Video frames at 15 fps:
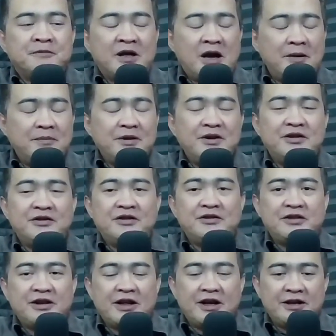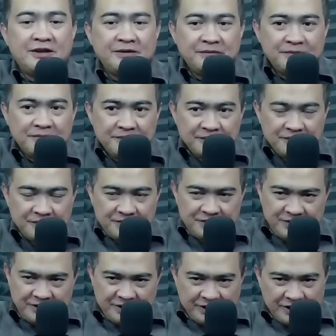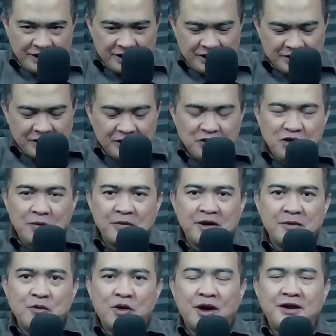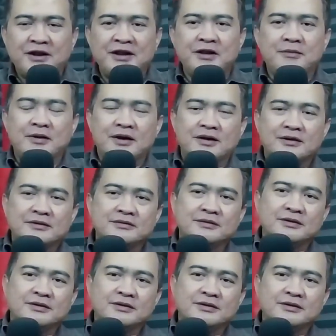Tapi di sisi lain, saya kira kita juga menemukan hikmah